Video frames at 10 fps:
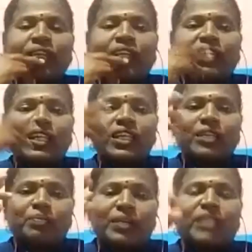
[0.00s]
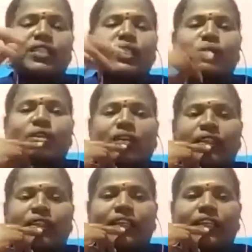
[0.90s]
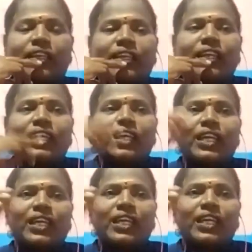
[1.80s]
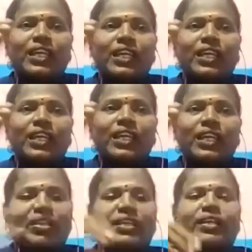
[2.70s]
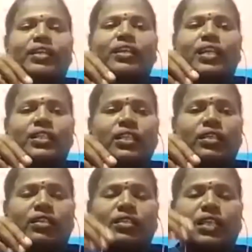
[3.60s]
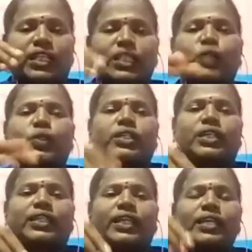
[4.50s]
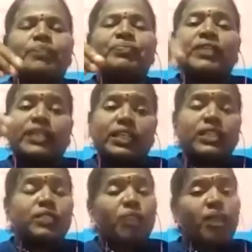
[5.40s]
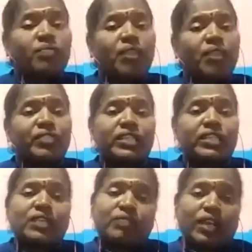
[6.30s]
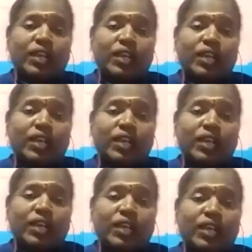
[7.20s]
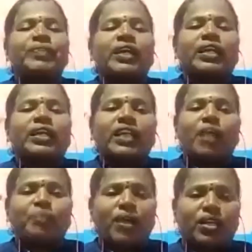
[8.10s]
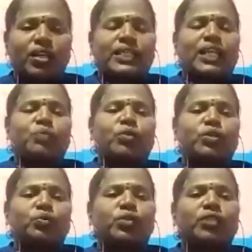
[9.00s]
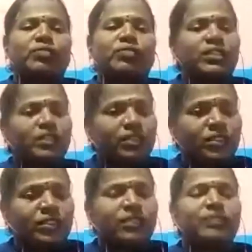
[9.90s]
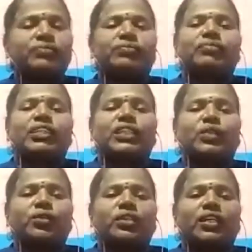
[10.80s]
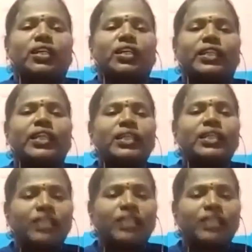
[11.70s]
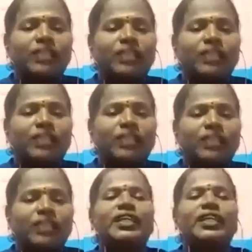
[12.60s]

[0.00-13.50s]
நீ பிறந்தது ஒரு கதை உன் அம்மாவை இறந்த இழந்தது ஒரு கதை இழந்து மாமா வீட்டில் வளர்ந்தது ஒரு கதை நீ அப்பாட்ட சண்டை போட்டு ஊரை விட்டு வந்தது ஒரு கதை காதலித்தது ஒரு கதை